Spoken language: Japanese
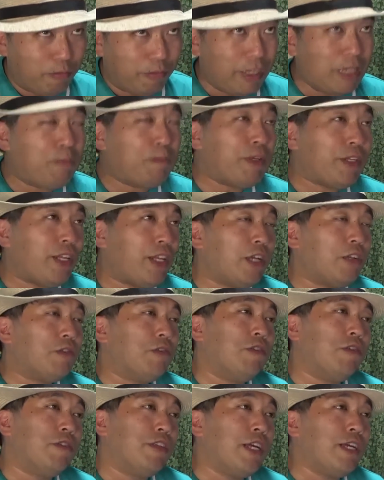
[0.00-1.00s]
やっぱねあ
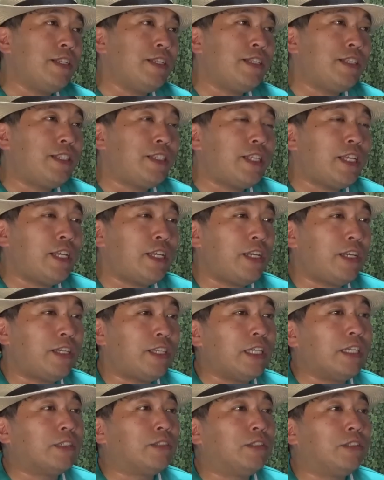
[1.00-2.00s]
の男性
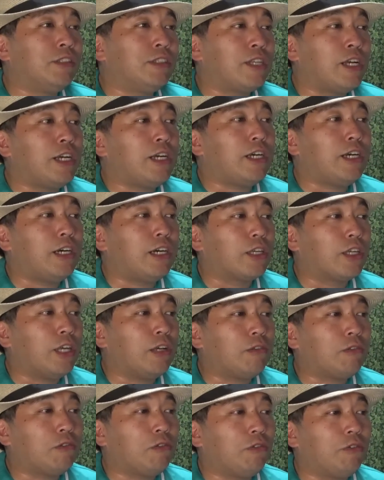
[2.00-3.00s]
客が
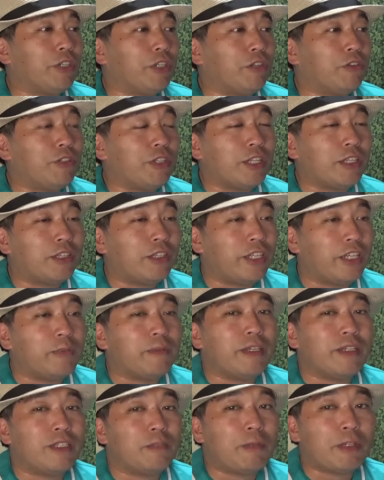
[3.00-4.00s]
結構いるなって
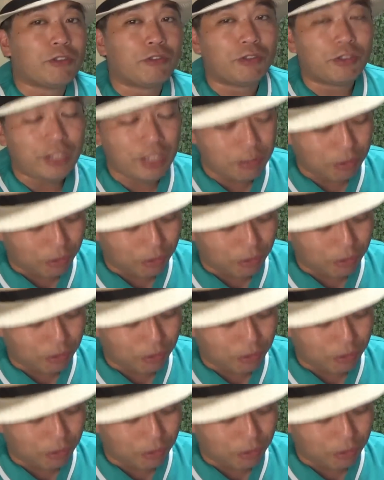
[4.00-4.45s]
イメージまあ当然